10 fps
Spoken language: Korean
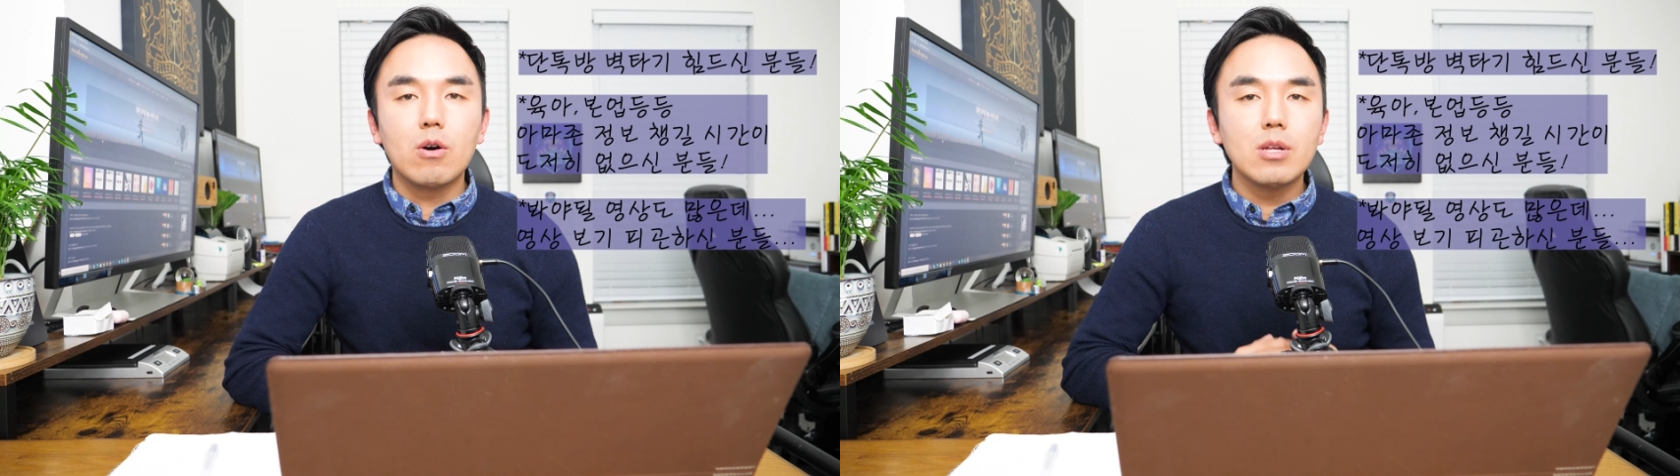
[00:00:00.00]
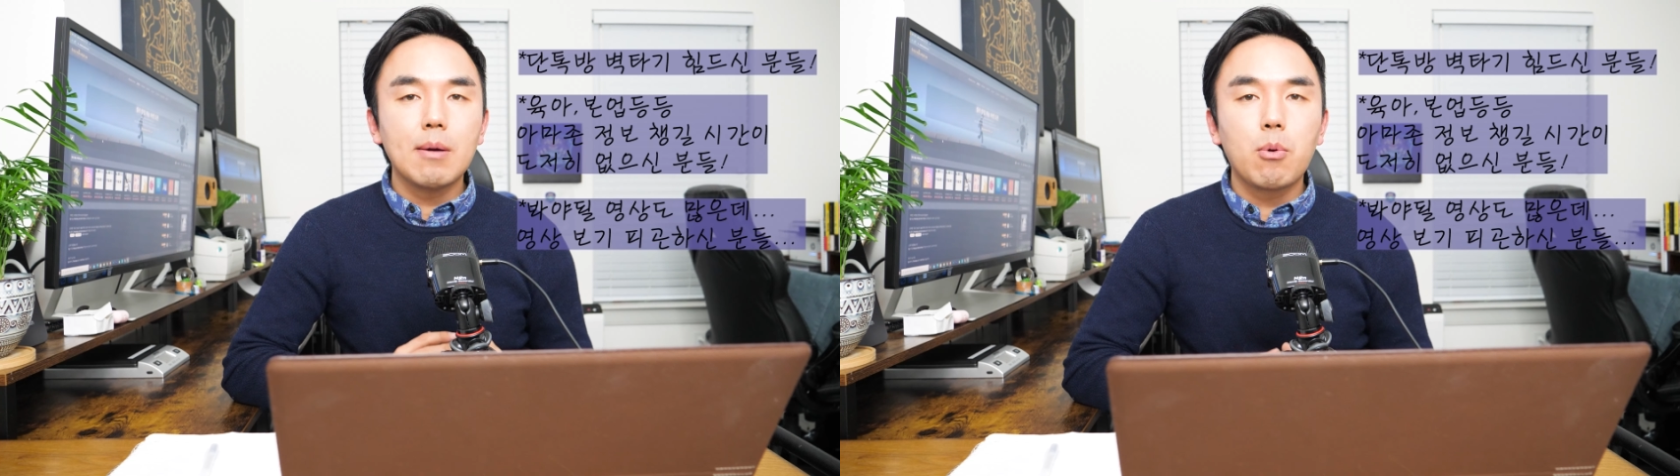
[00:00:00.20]

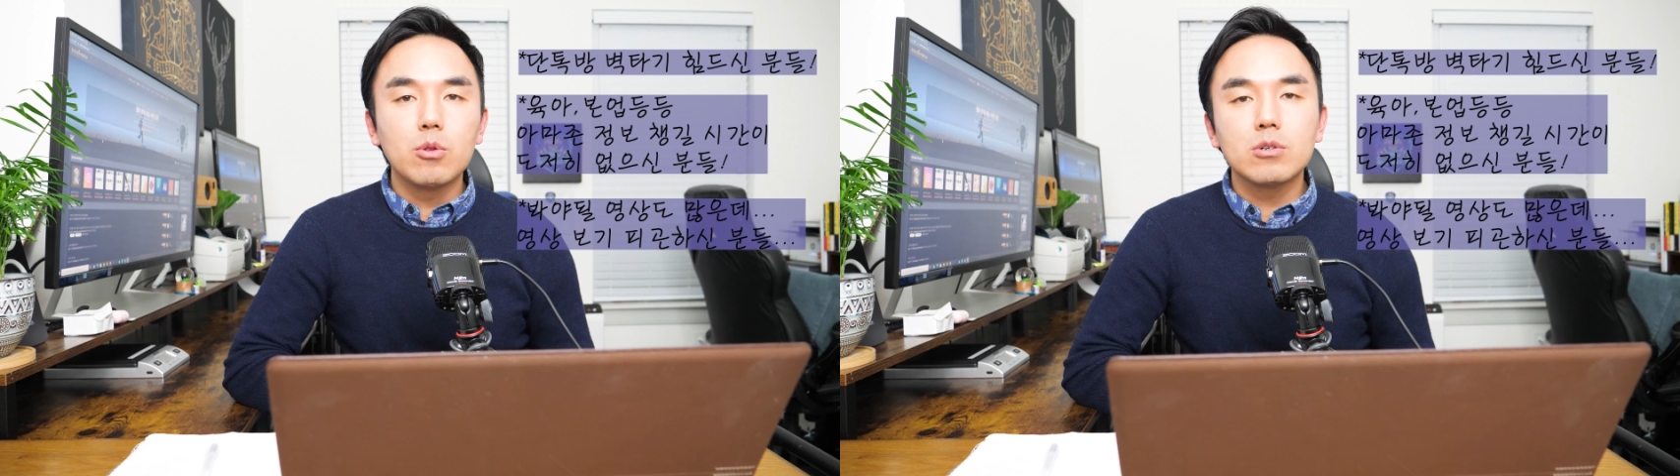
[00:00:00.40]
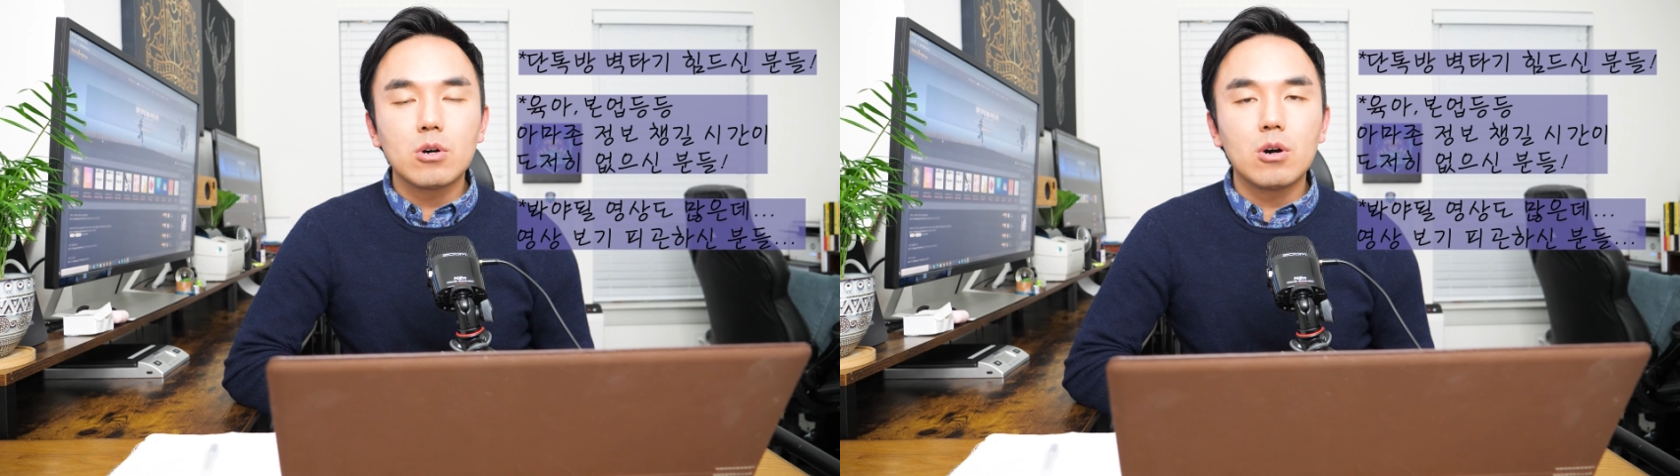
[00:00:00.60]
영상
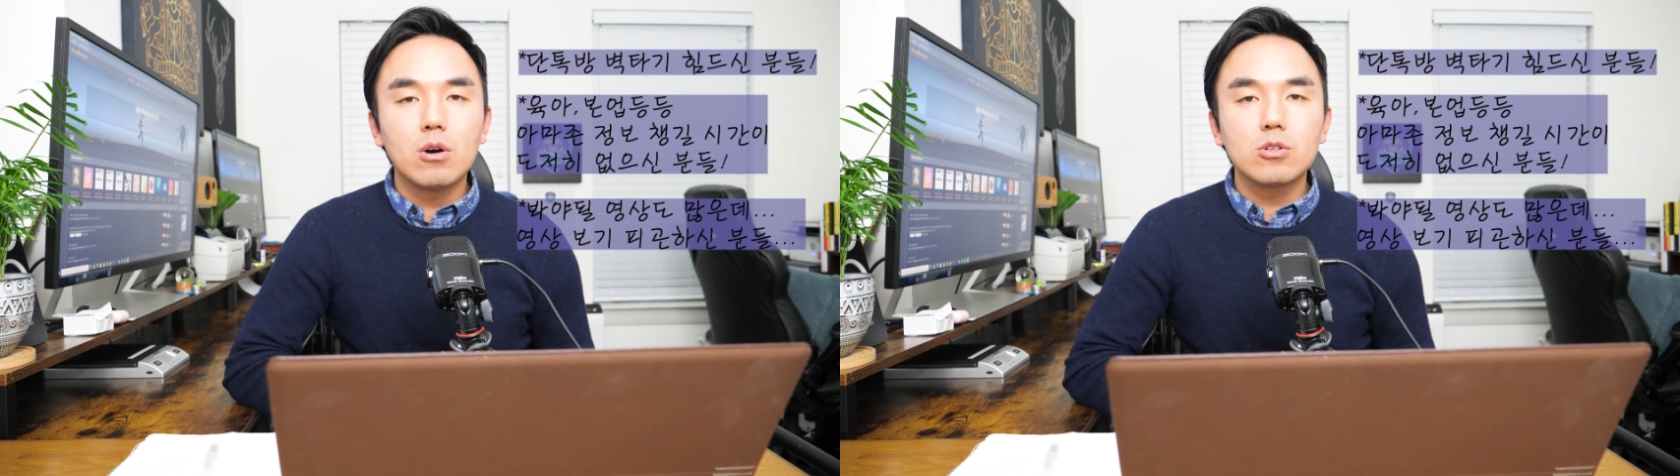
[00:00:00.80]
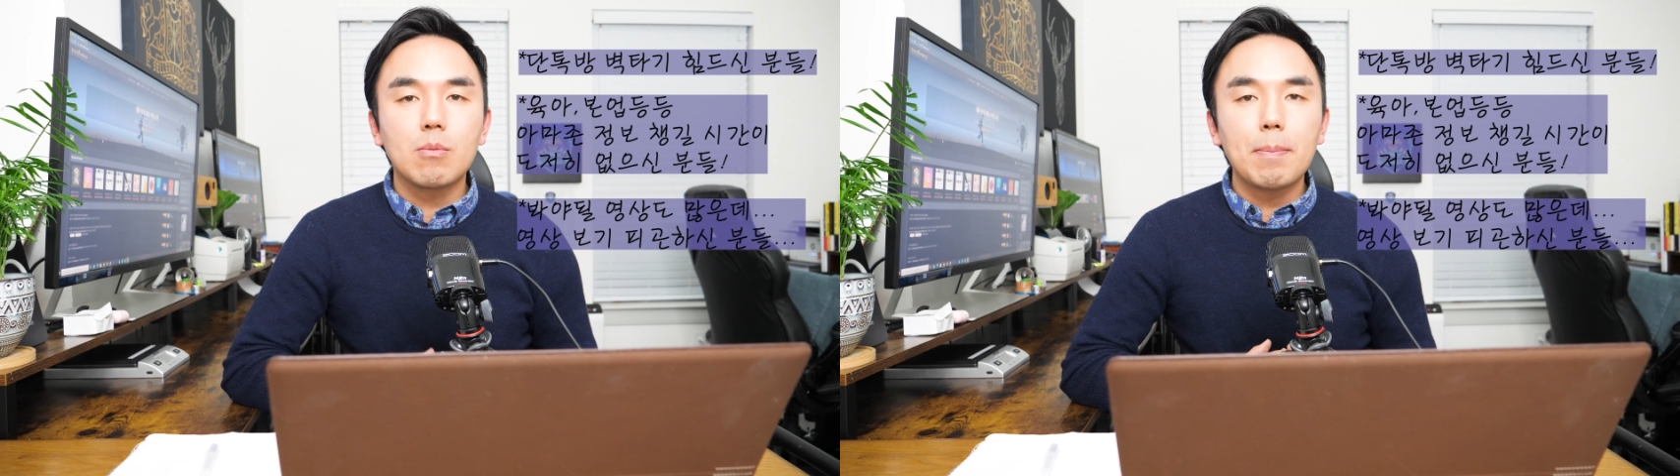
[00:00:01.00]
보는
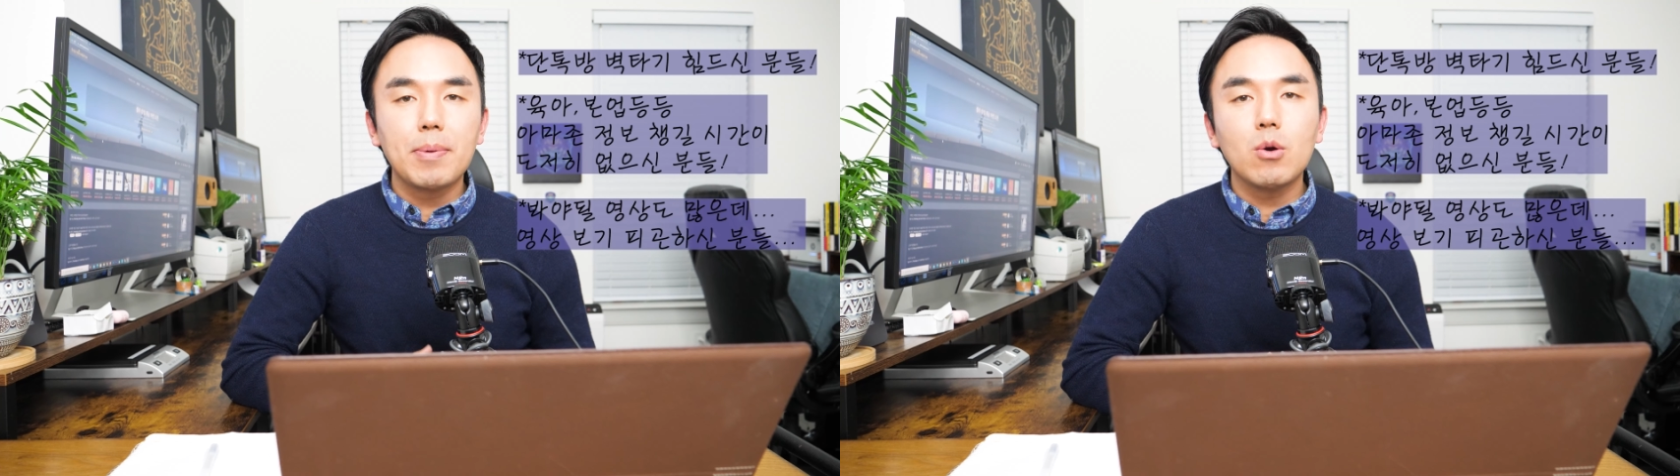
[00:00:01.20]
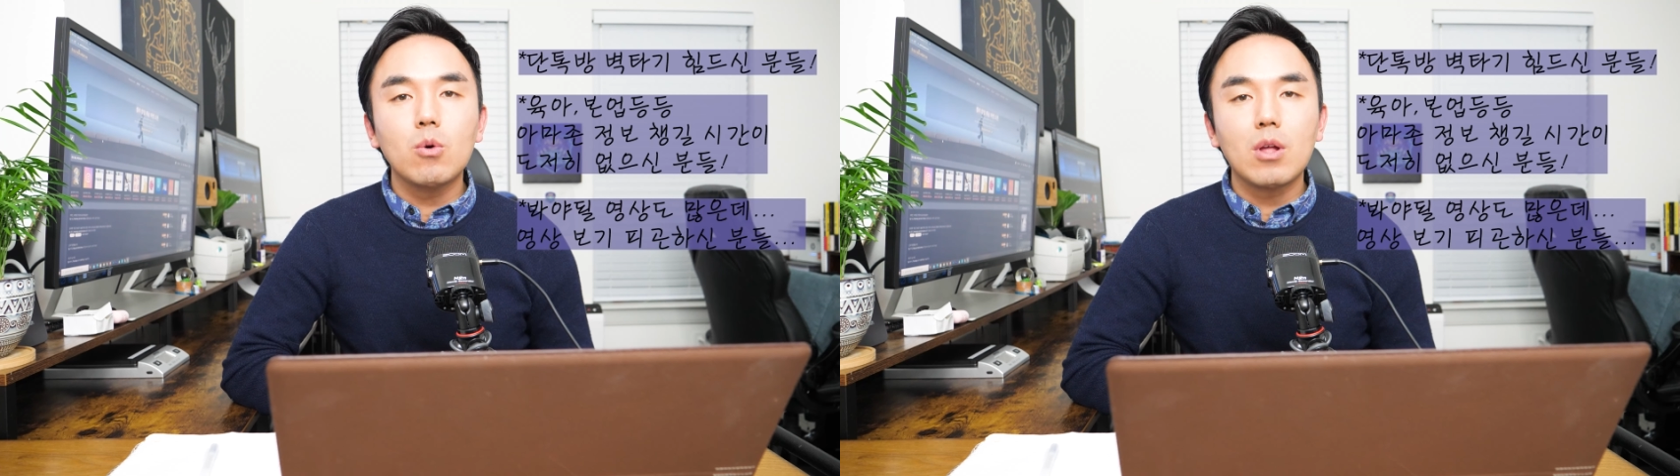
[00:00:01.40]
거 정말
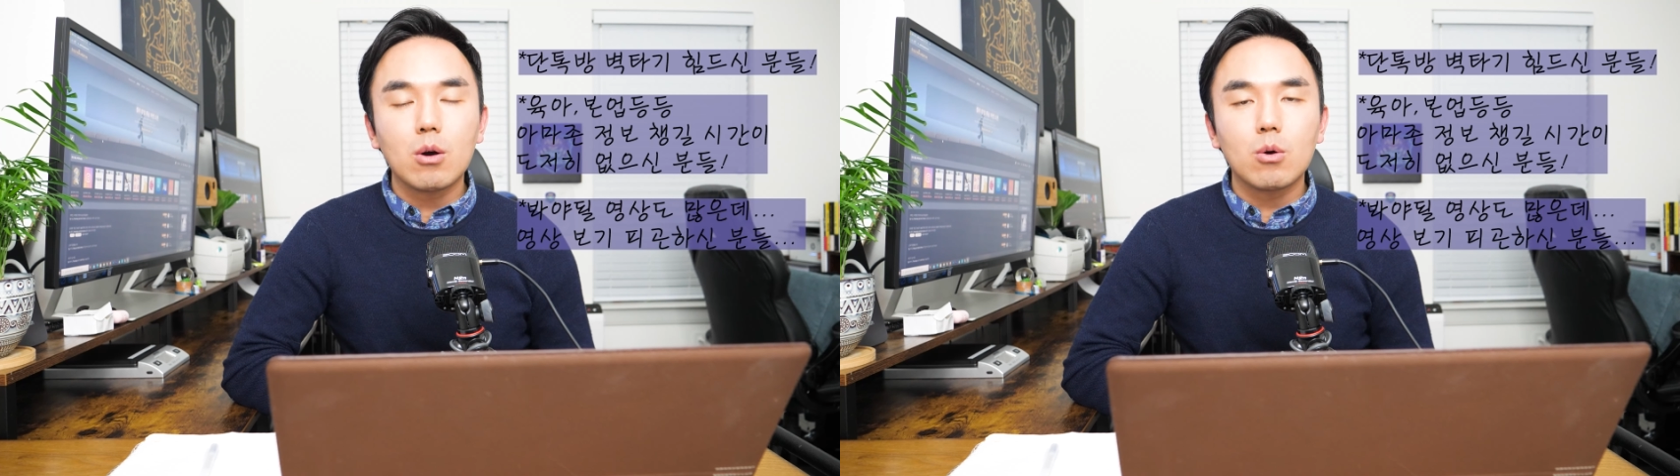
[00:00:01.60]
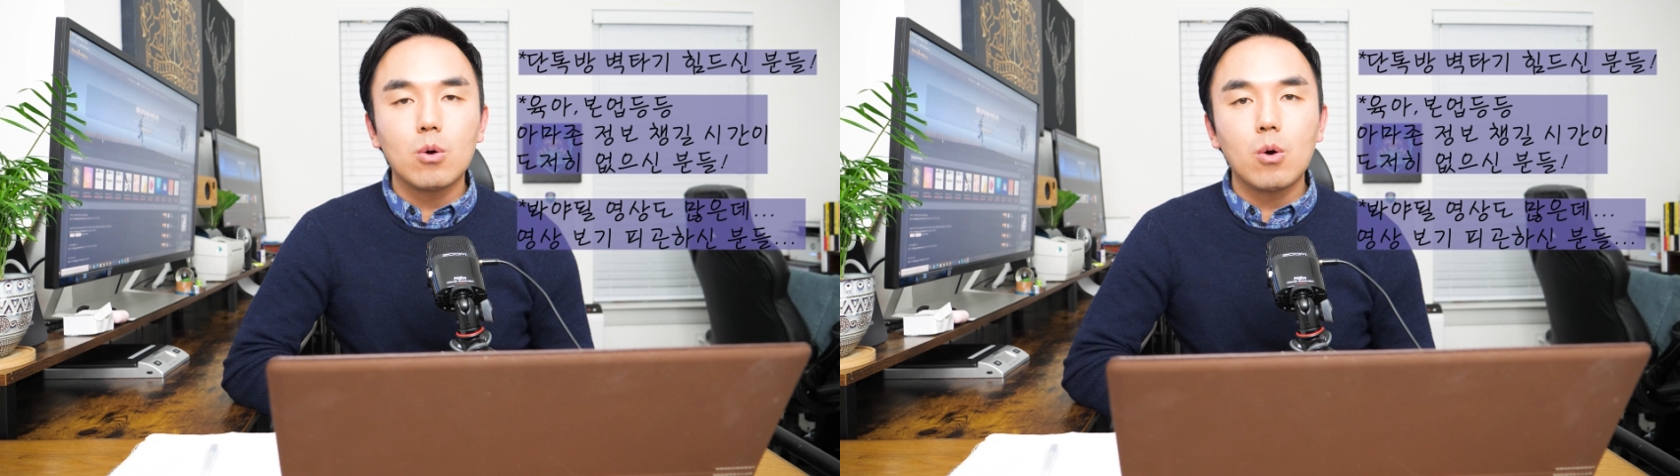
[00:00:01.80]

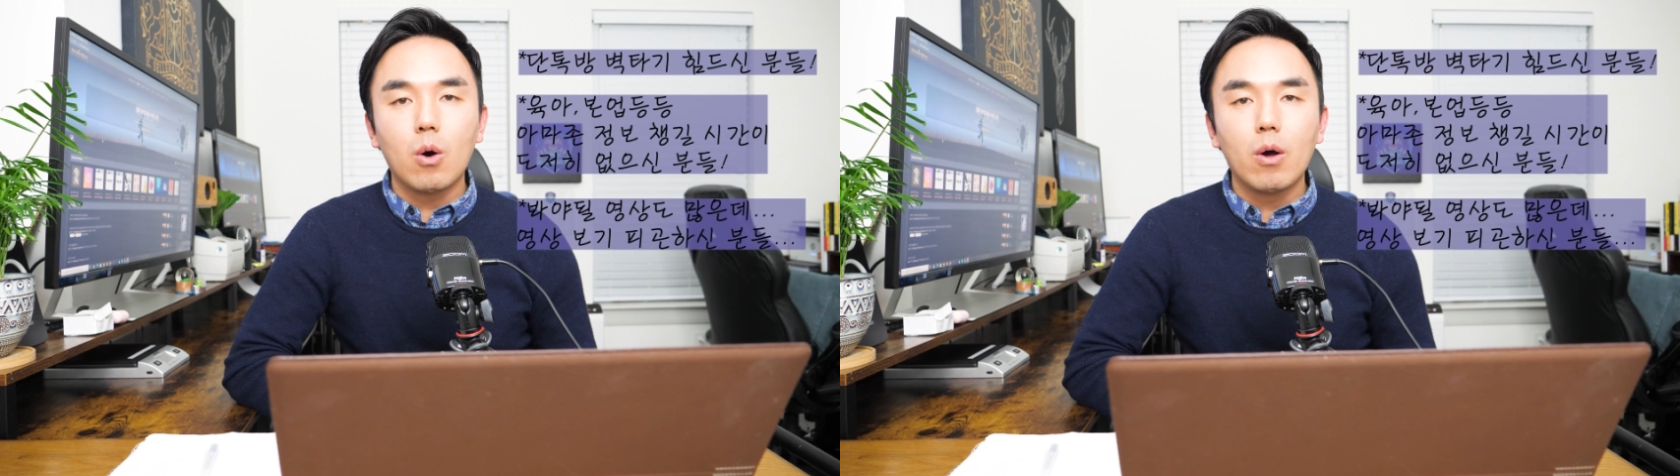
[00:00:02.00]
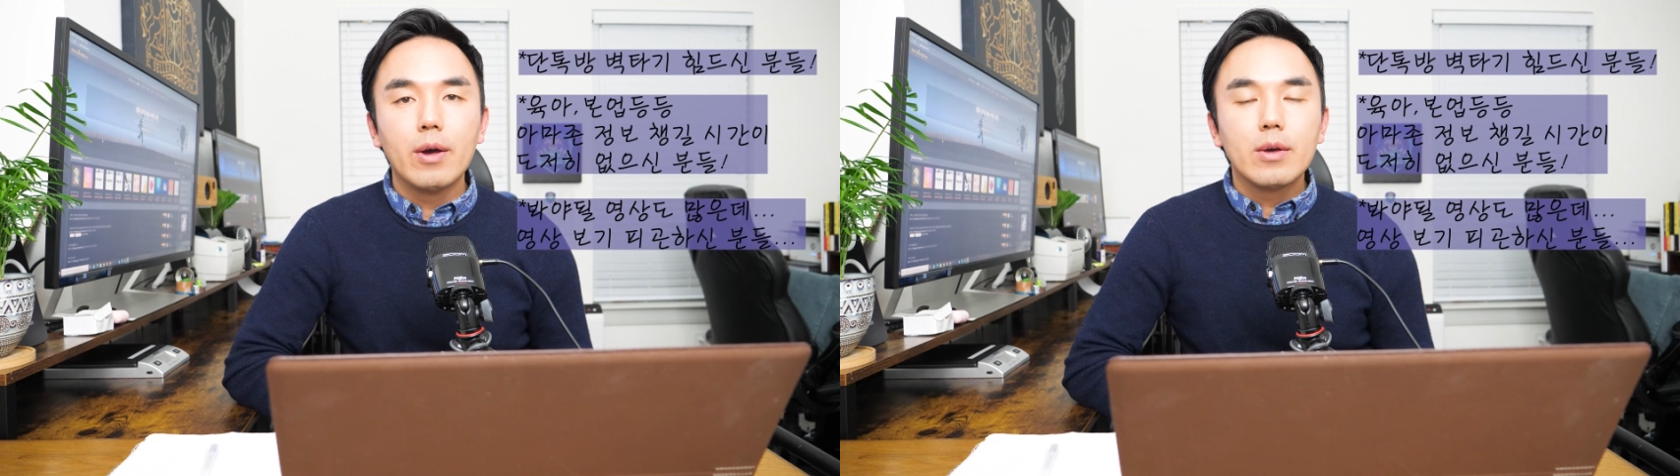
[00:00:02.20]

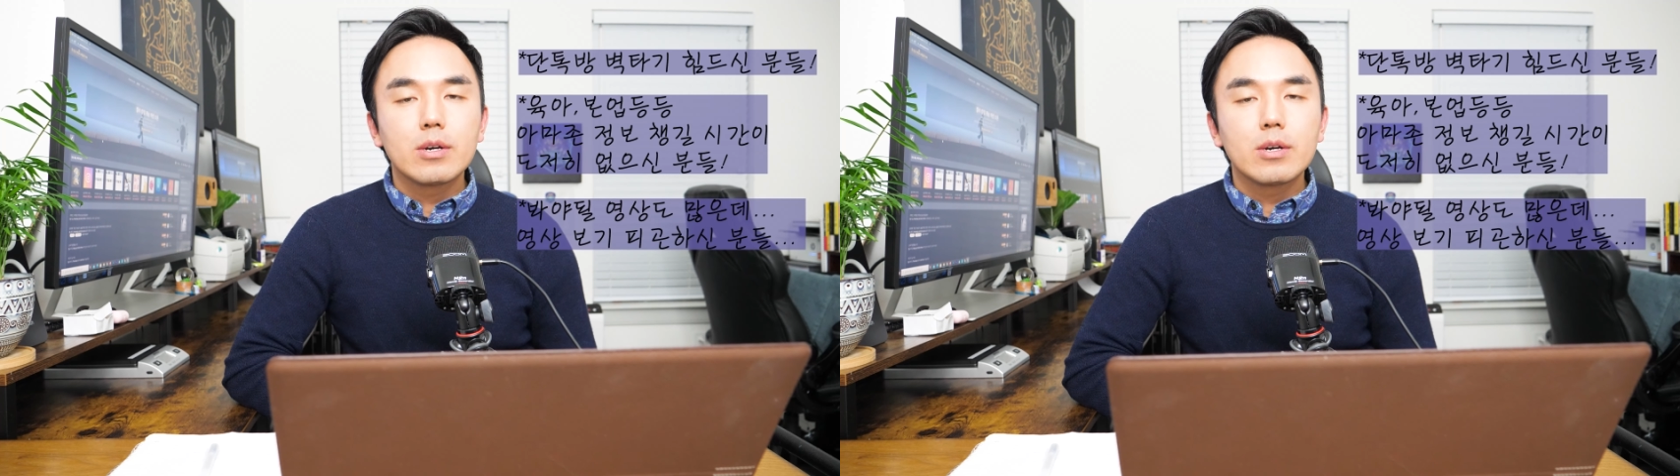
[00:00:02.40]
피곤하고